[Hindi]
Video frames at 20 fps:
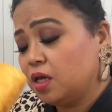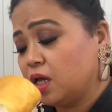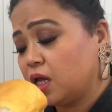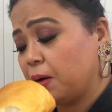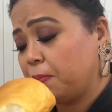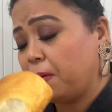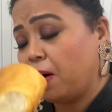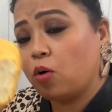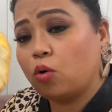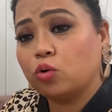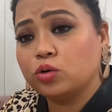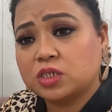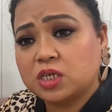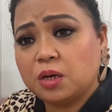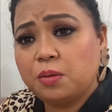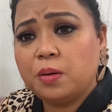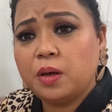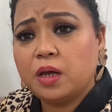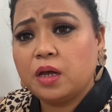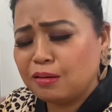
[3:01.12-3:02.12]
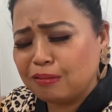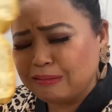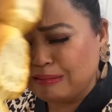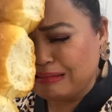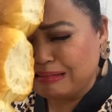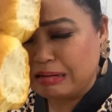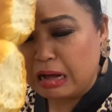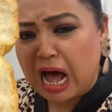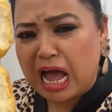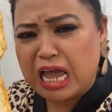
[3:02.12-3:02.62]
ये क्या पाव गुस्से
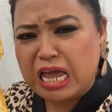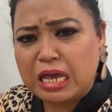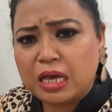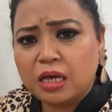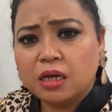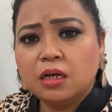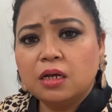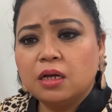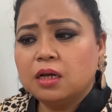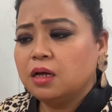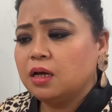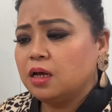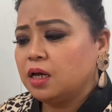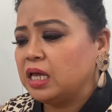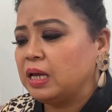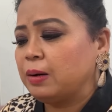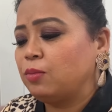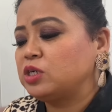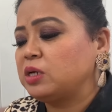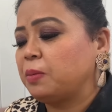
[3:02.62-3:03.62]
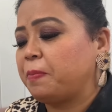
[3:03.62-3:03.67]
में आई ये मुझे